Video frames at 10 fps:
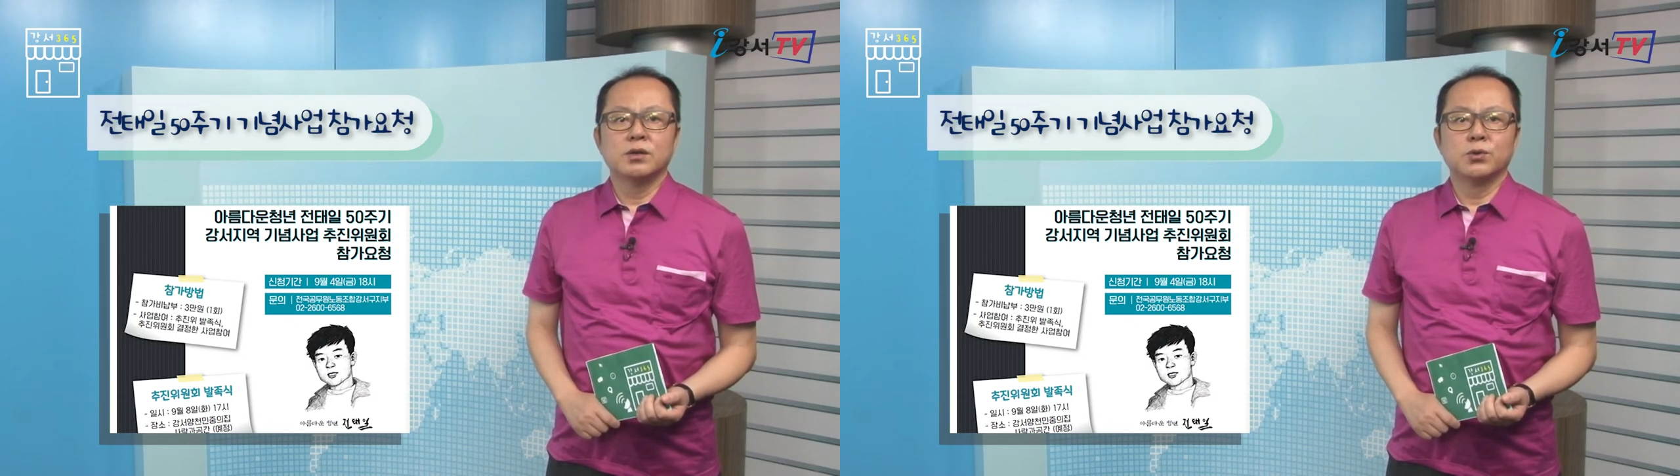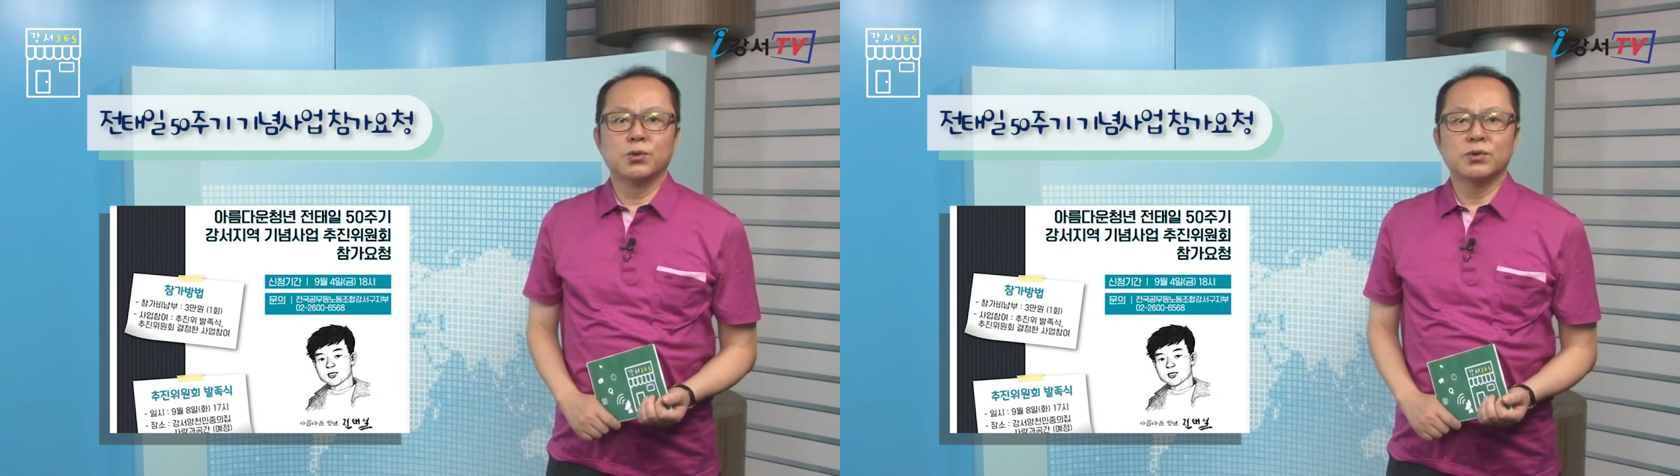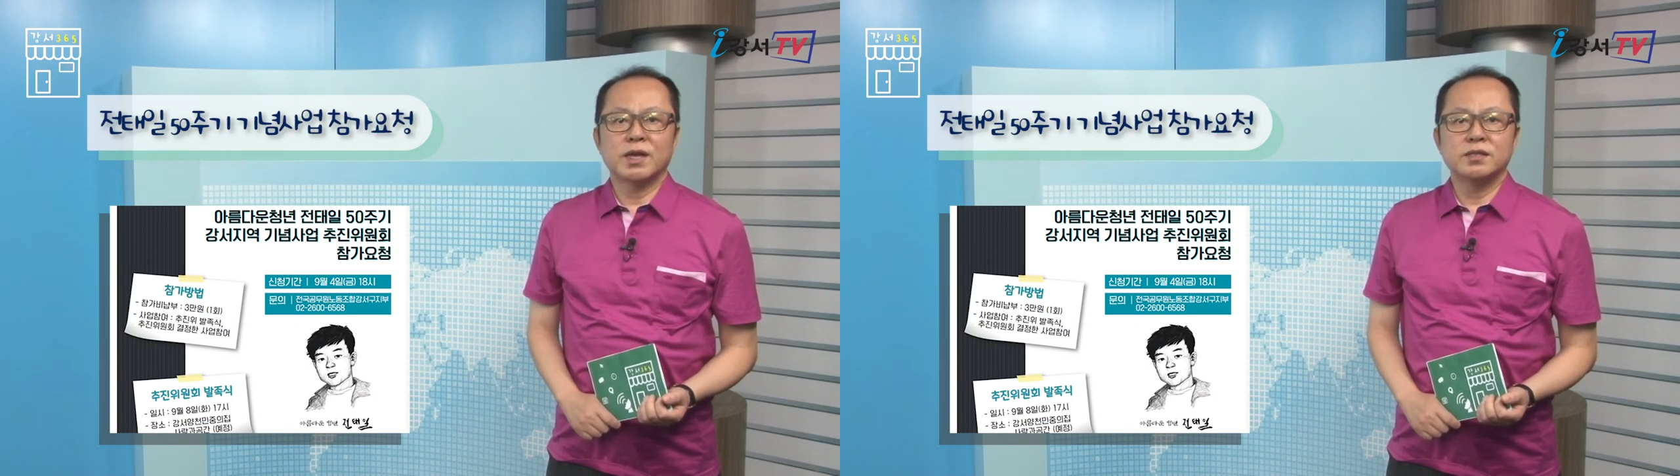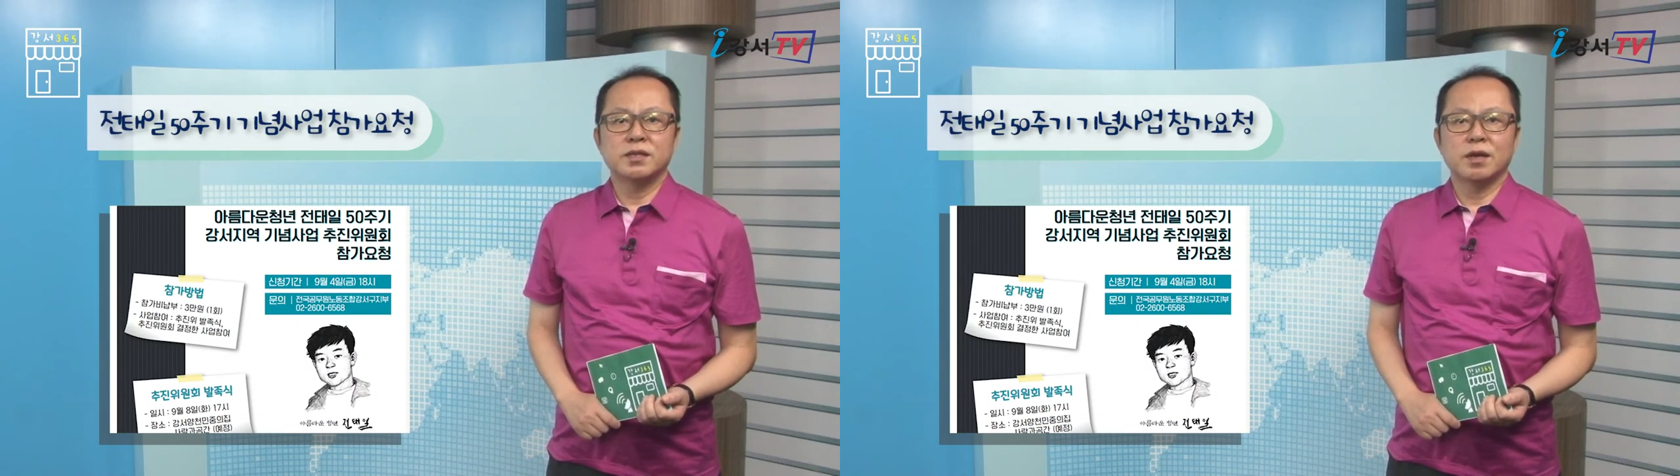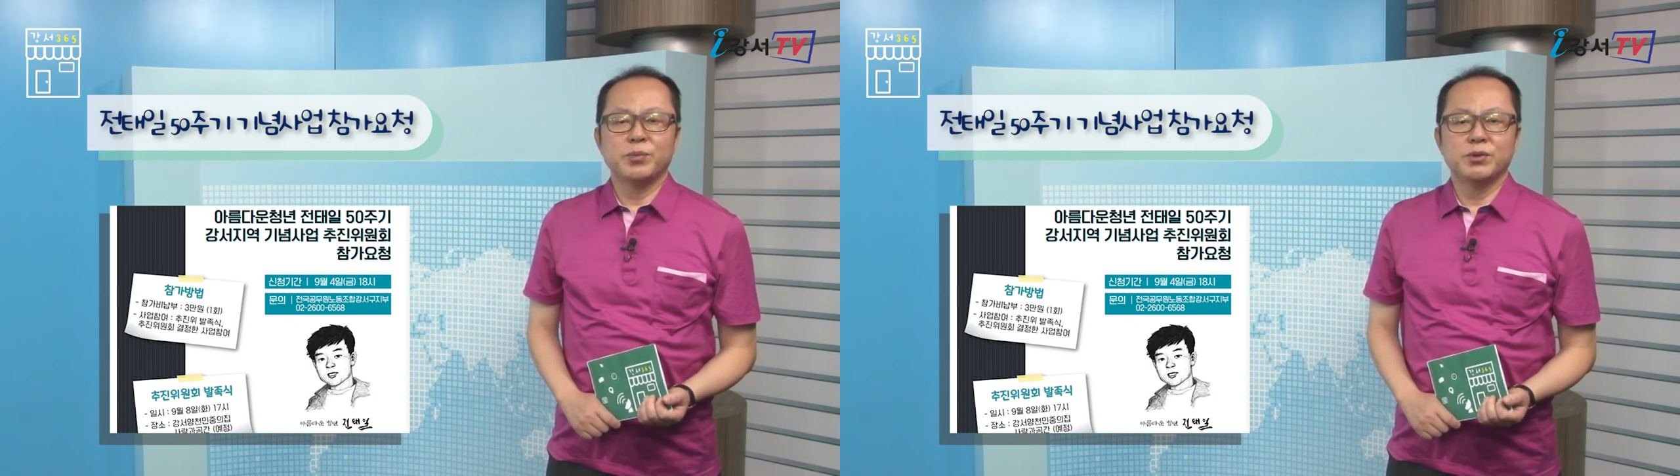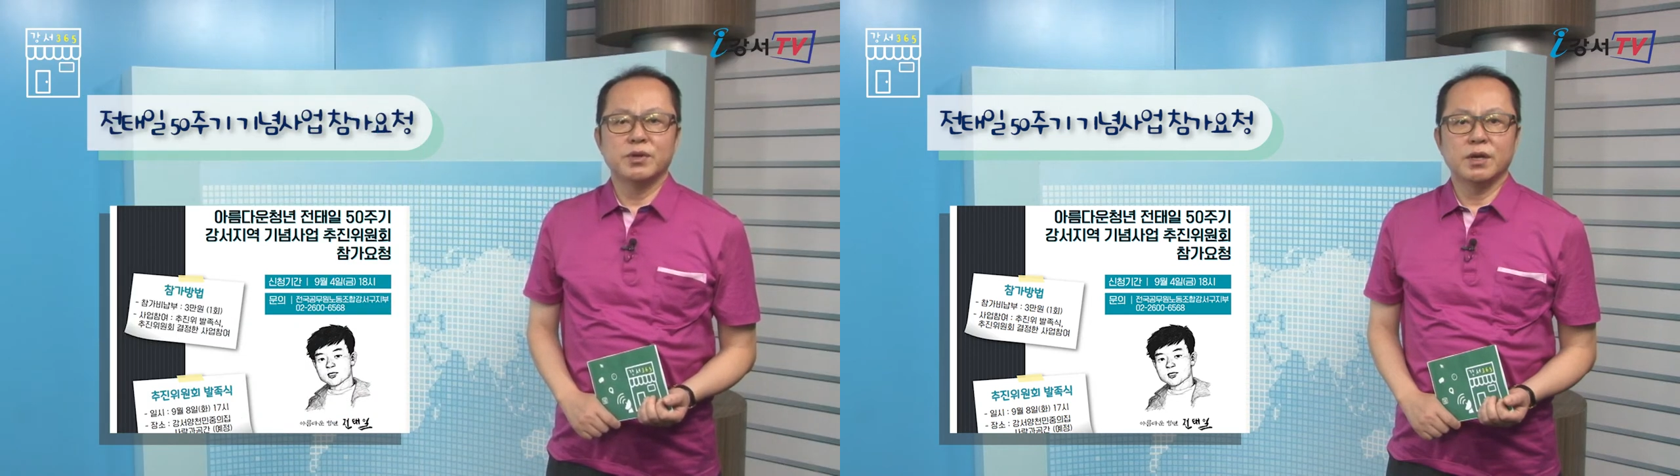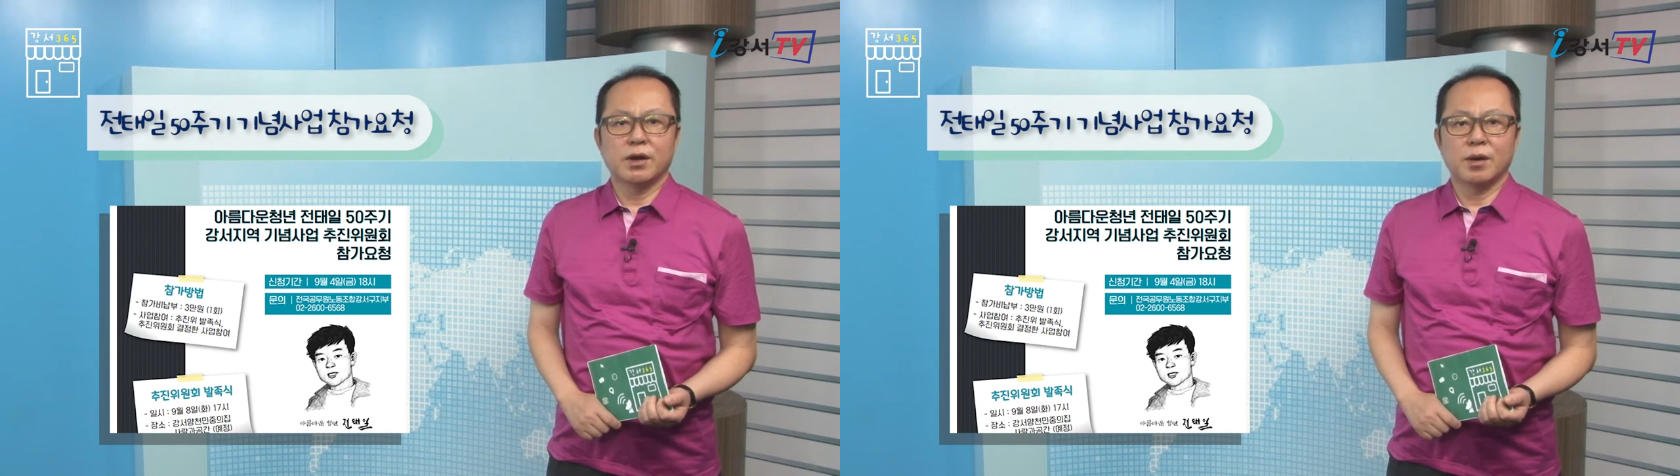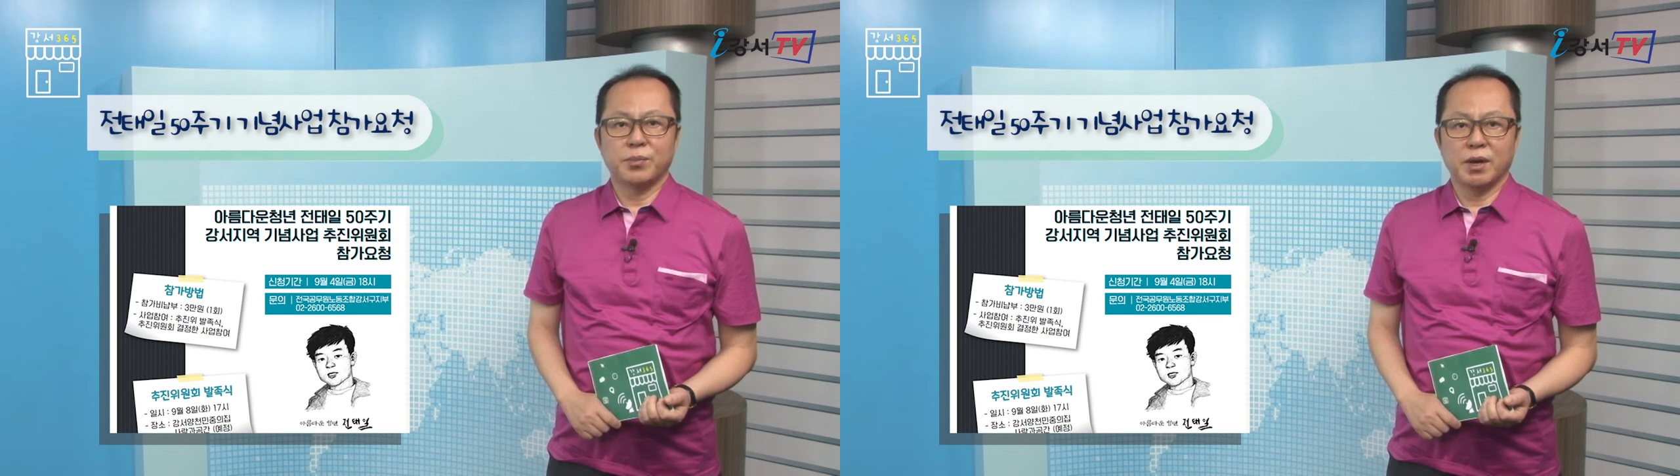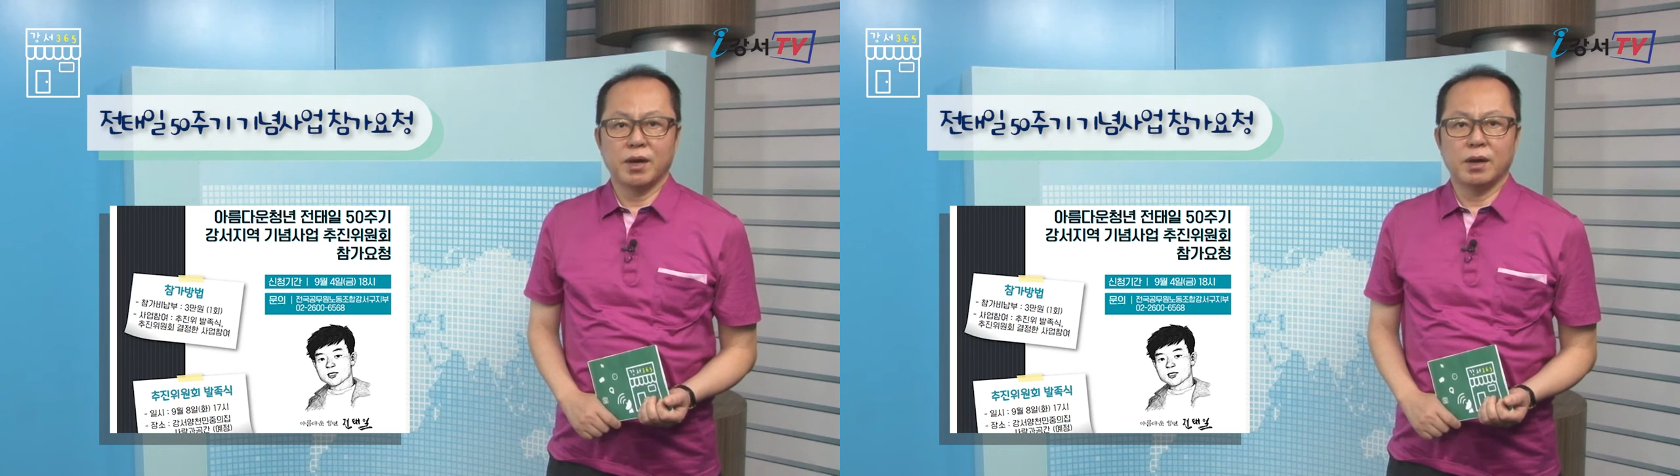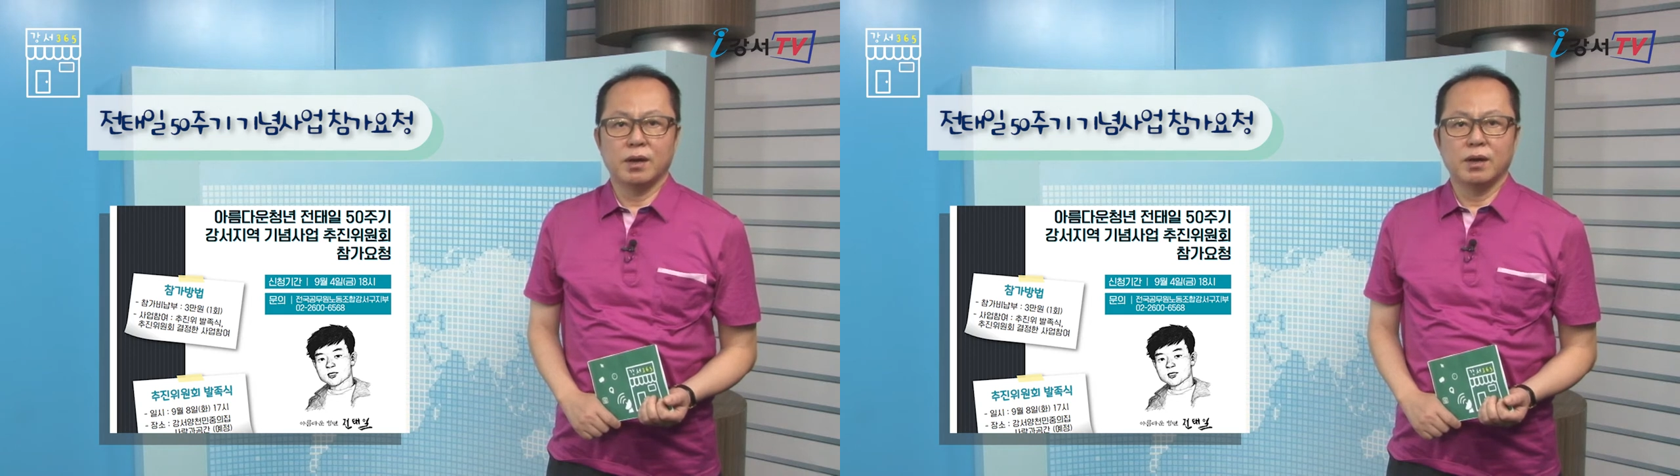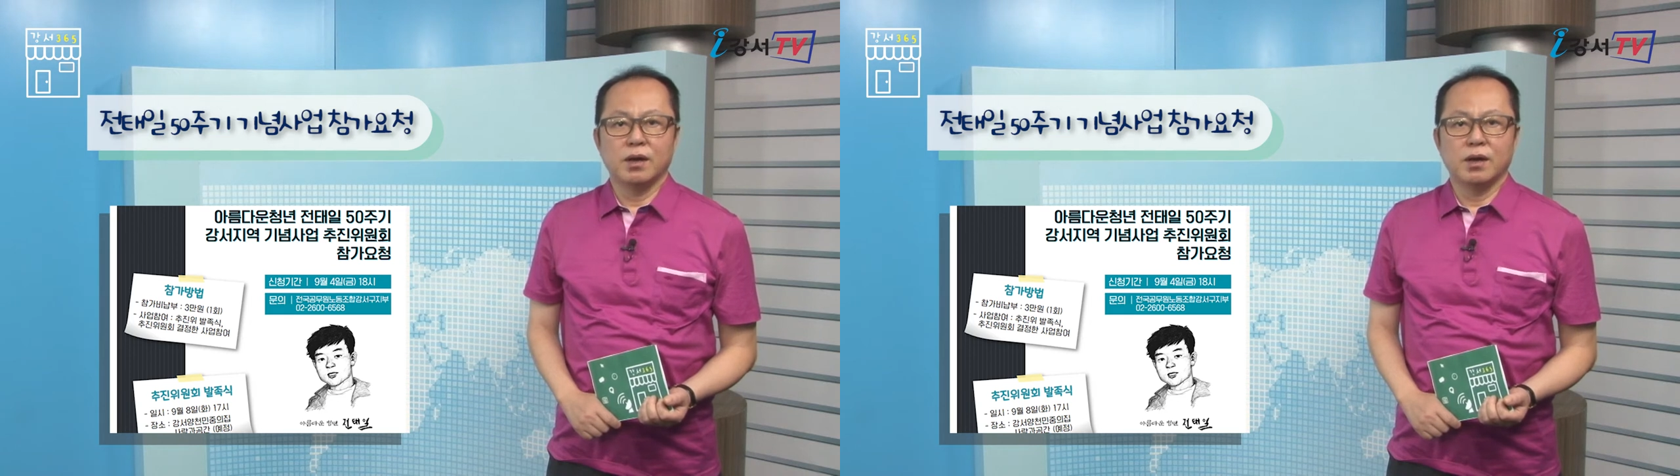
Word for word: 노동단체 대표들이 연합해